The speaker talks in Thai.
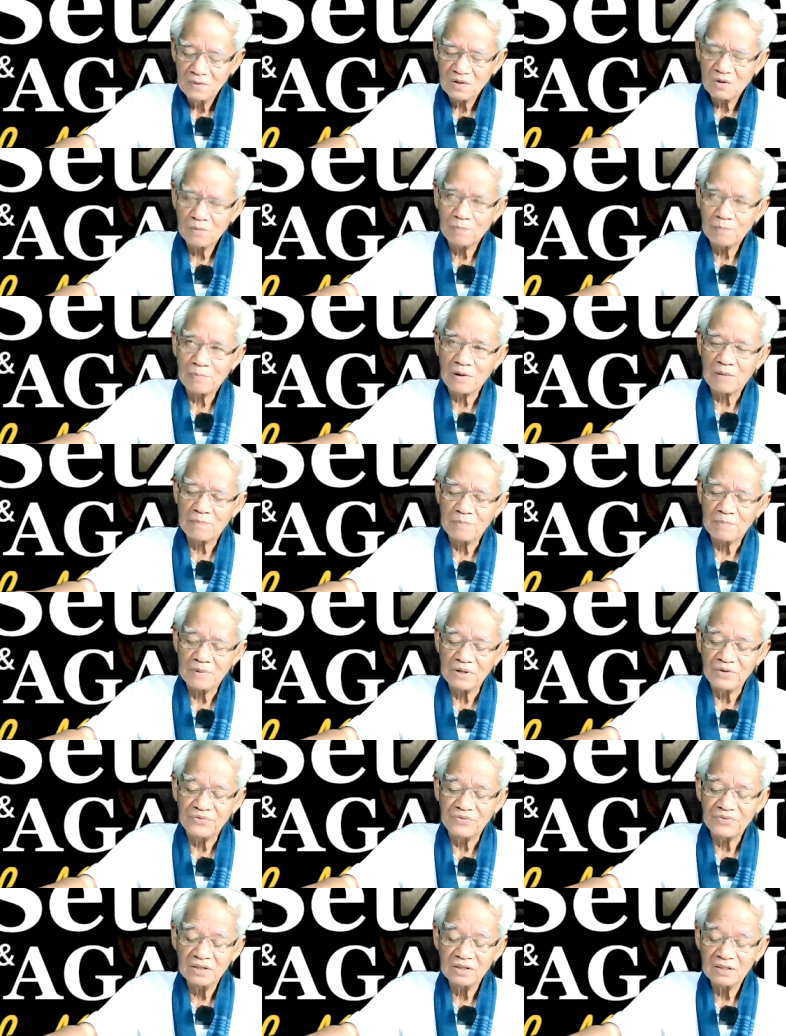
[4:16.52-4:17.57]
ก็ปรับเปลี่ย
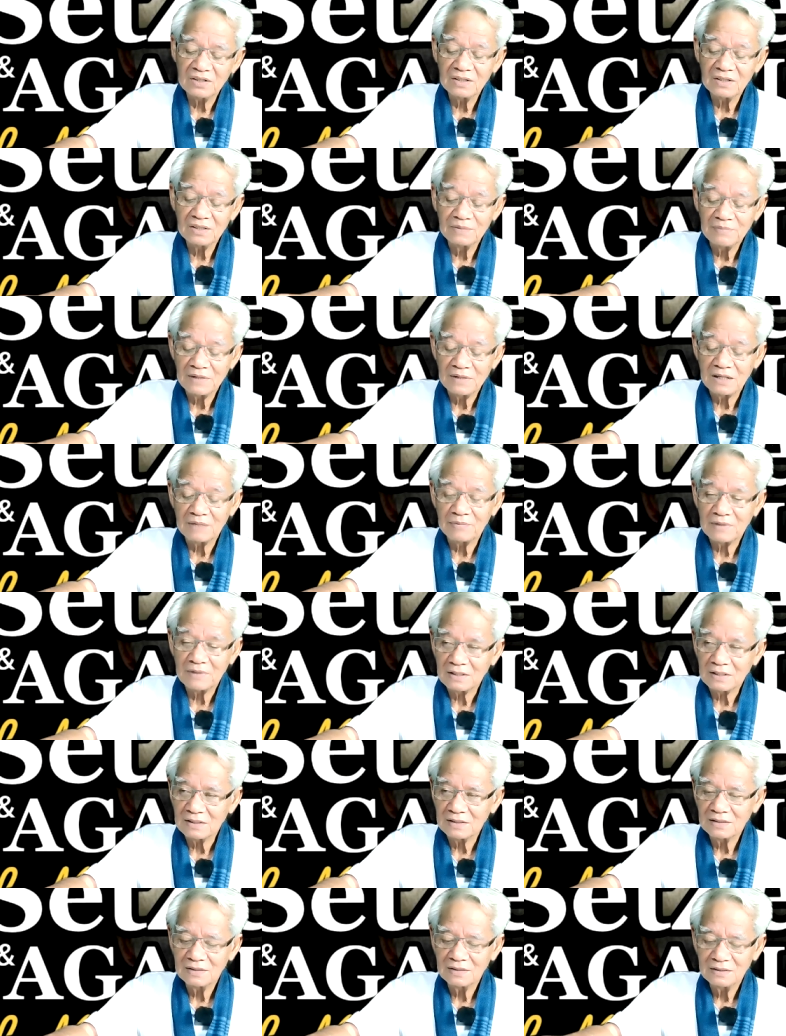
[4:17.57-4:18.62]
นซะเลยที่เป็นอะไรไปเล
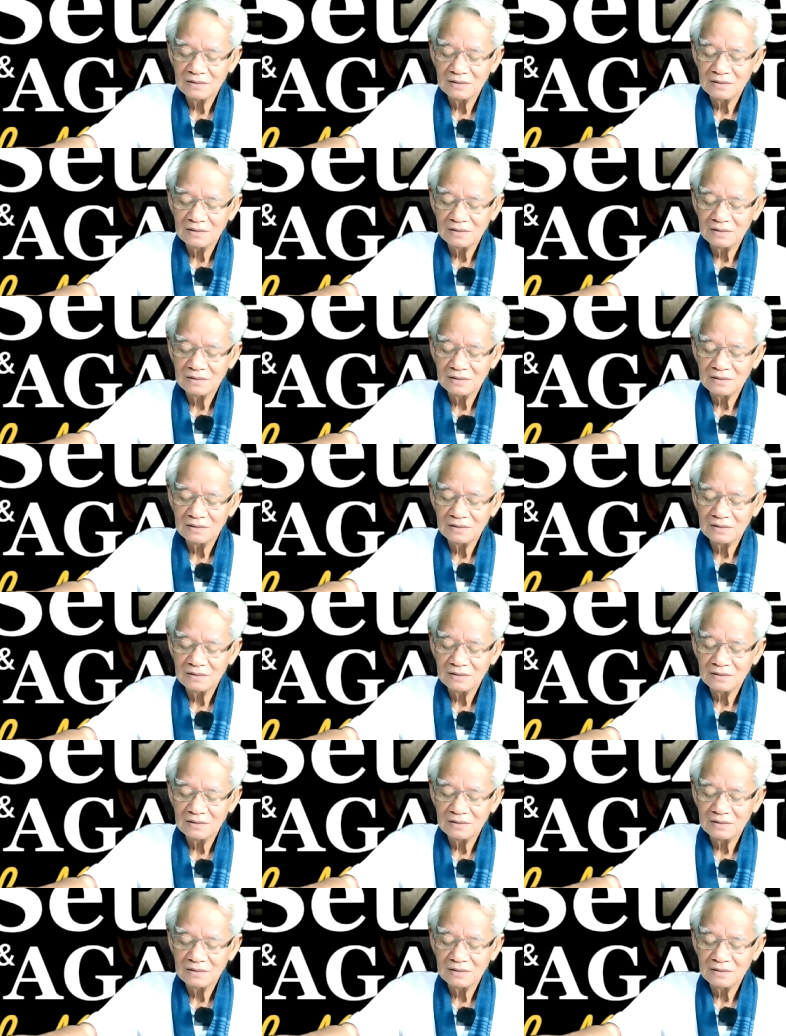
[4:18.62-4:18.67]
ย